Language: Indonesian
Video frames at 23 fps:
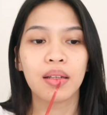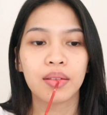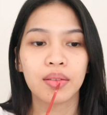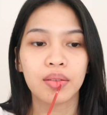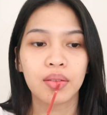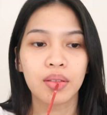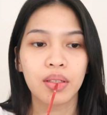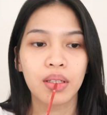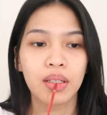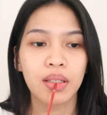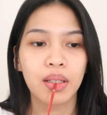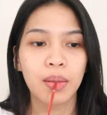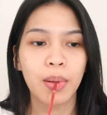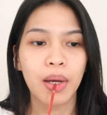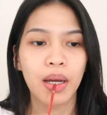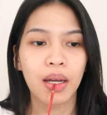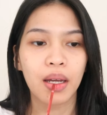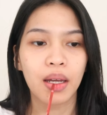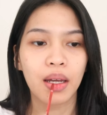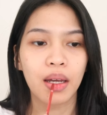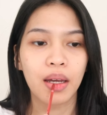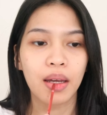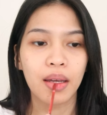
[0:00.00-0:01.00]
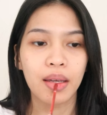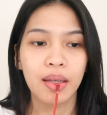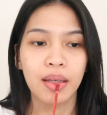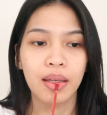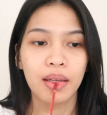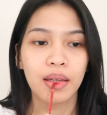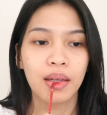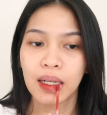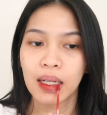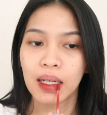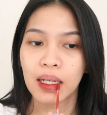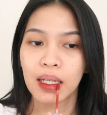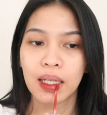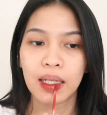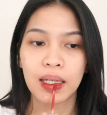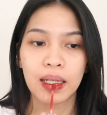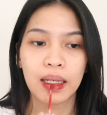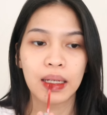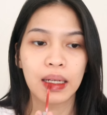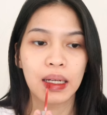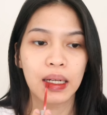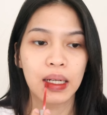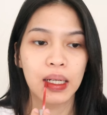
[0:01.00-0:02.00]
langsung kita pakai
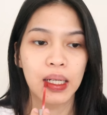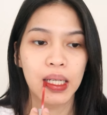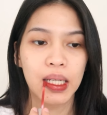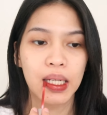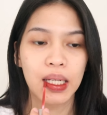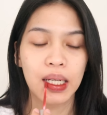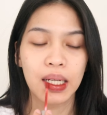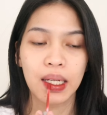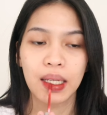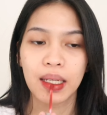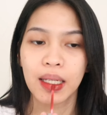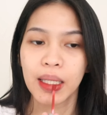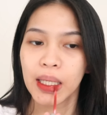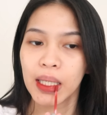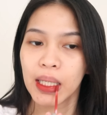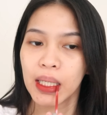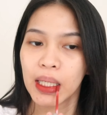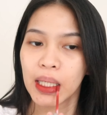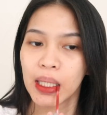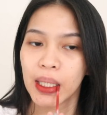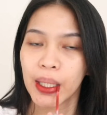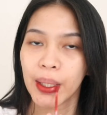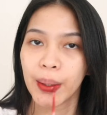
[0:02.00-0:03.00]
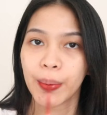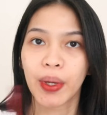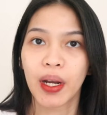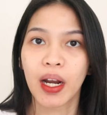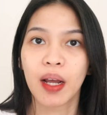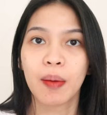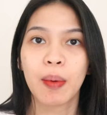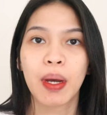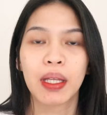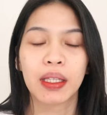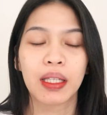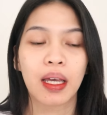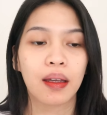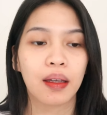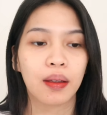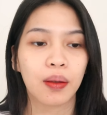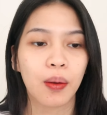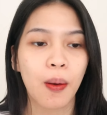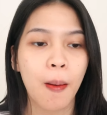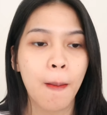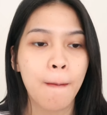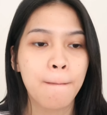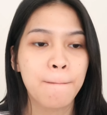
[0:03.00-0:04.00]
kalau aku hilang ini merah bata
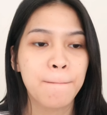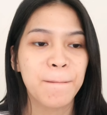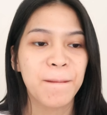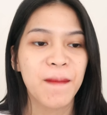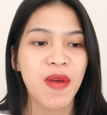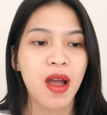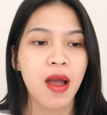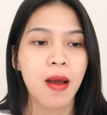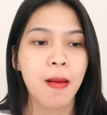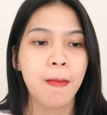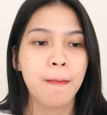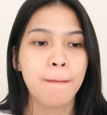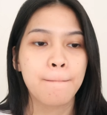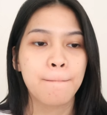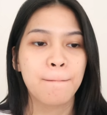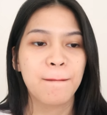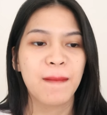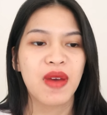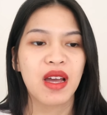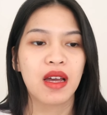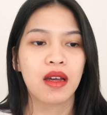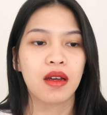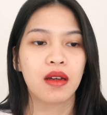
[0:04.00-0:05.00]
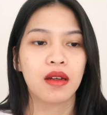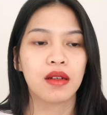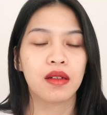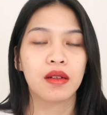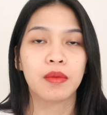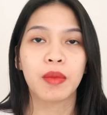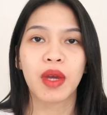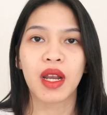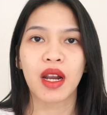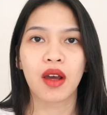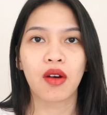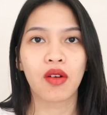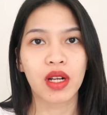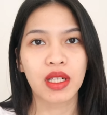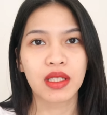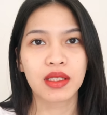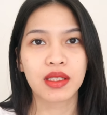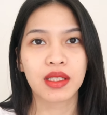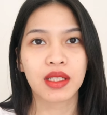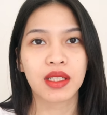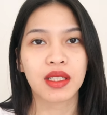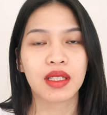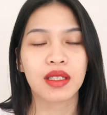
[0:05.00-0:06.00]
gitu uh, merah
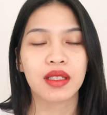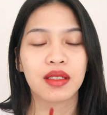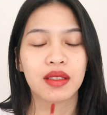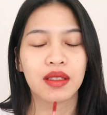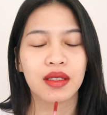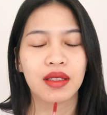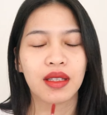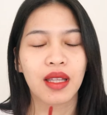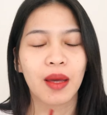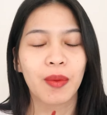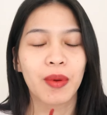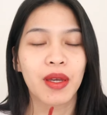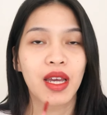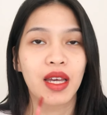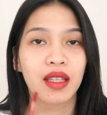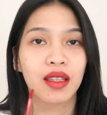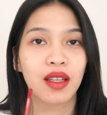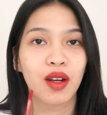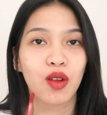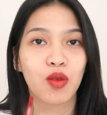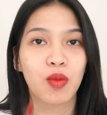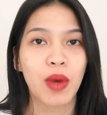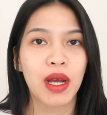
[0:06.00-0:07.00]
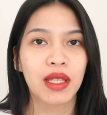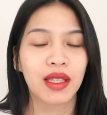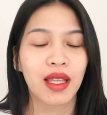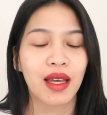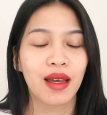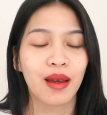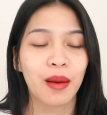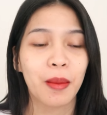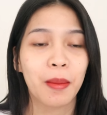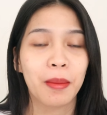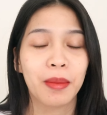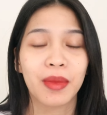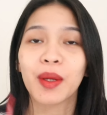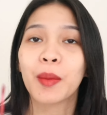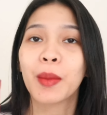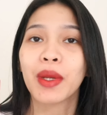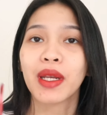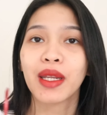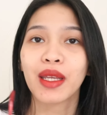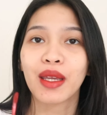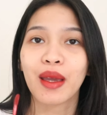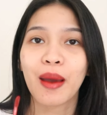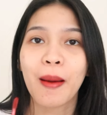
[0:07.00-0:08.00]
orange sih tapi nggak terlalu bata
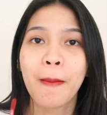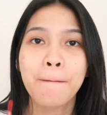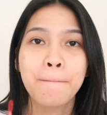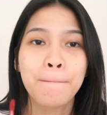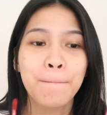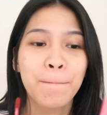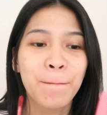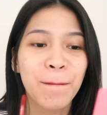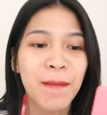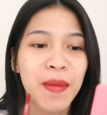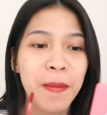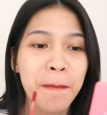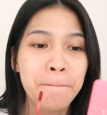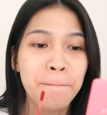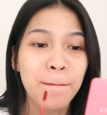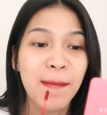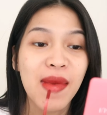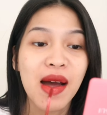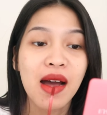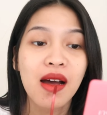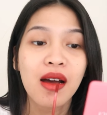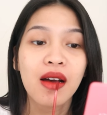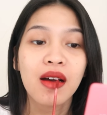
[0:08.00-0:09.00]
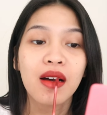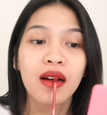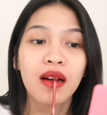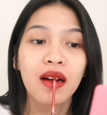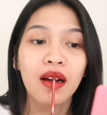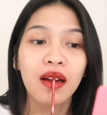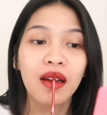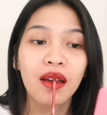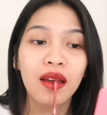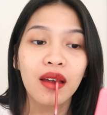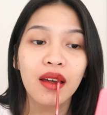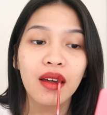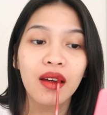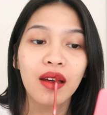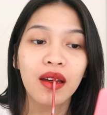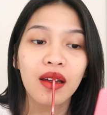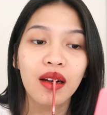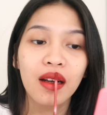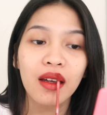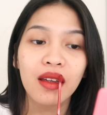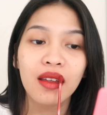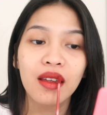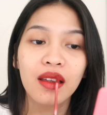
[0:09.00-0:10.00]
gimana ya oke okay,
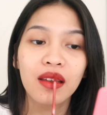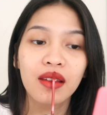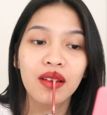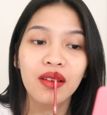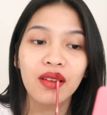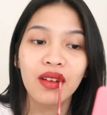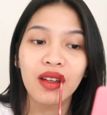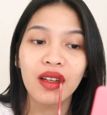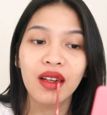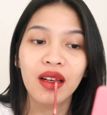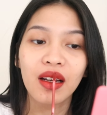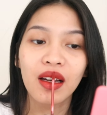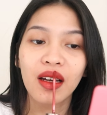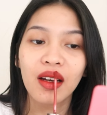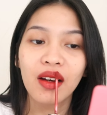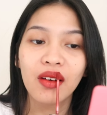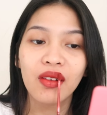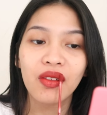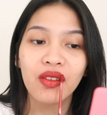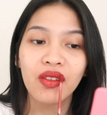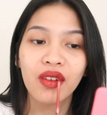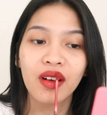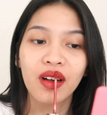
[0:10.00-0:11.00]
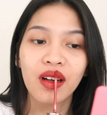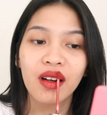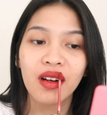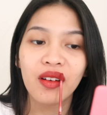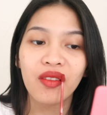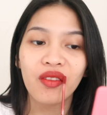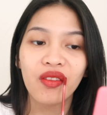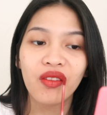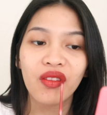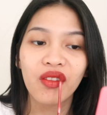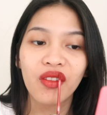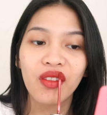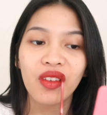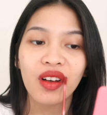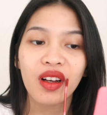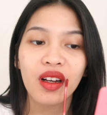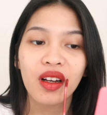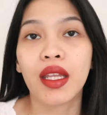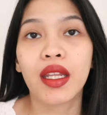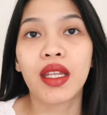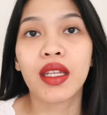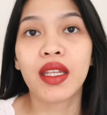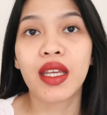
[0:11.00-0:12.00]
merahnya tuh merah warm
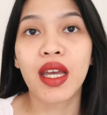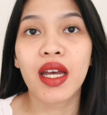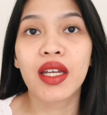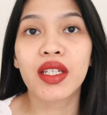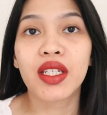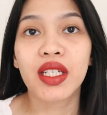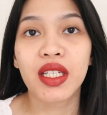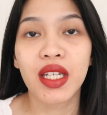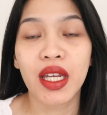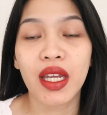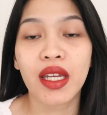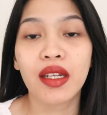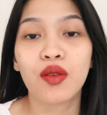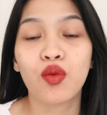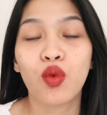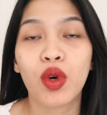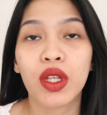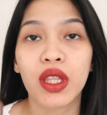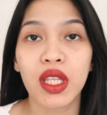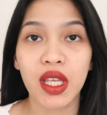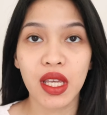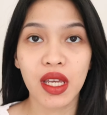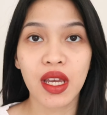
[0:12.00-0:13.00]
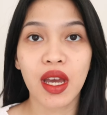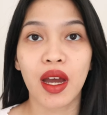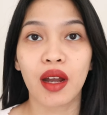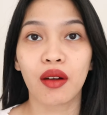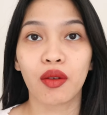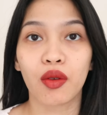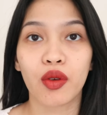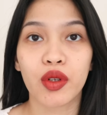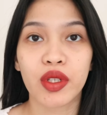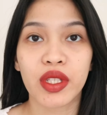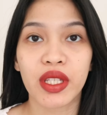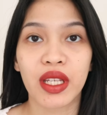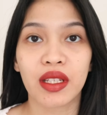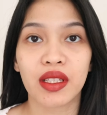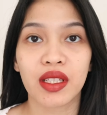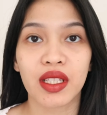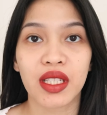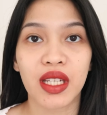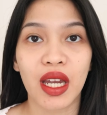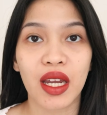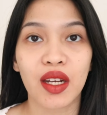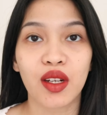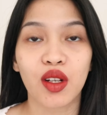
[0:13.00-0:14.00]
ini dia shade 23 Rose and
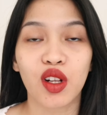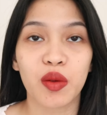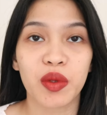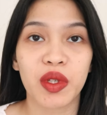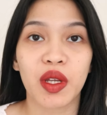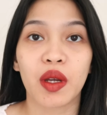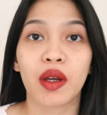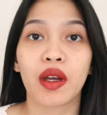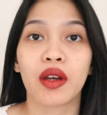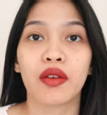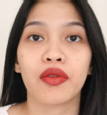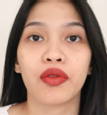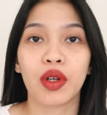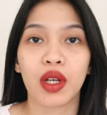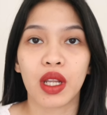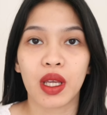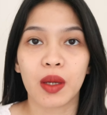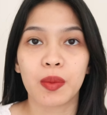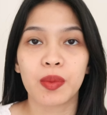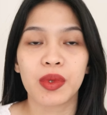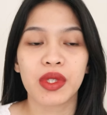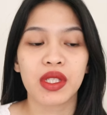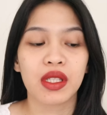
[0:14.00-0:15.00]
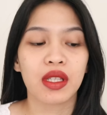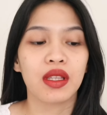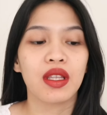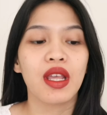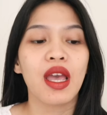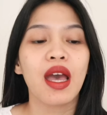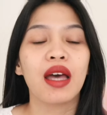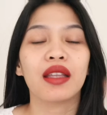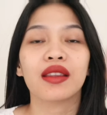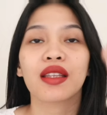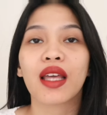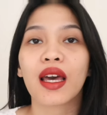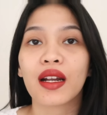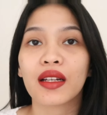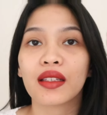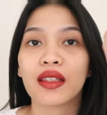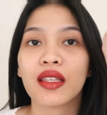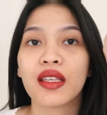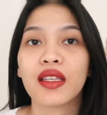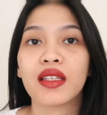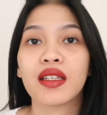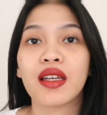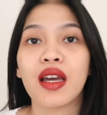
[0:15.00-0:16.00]
Shine kalau Comsake Full Lips di antara
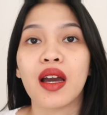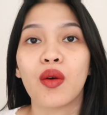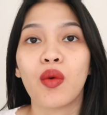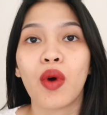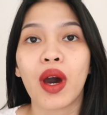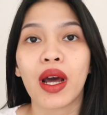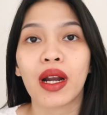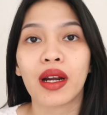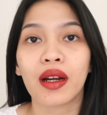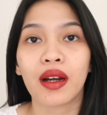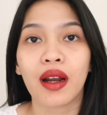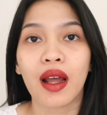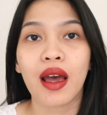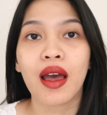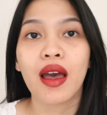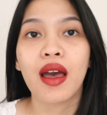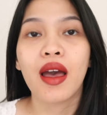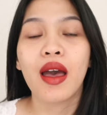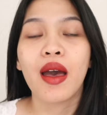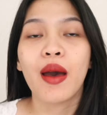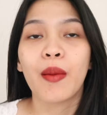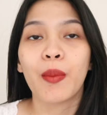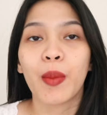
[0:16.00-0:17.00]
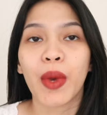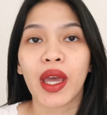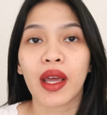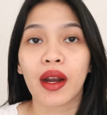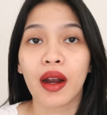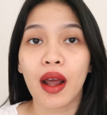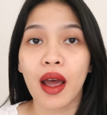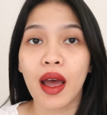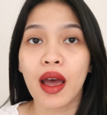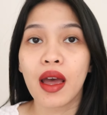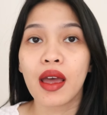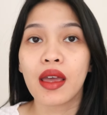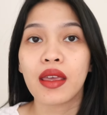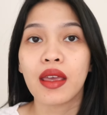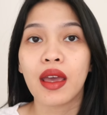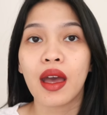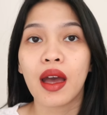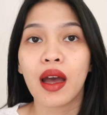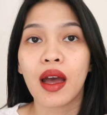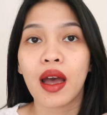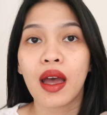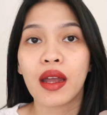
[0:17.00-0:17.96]
tiga warna merah yang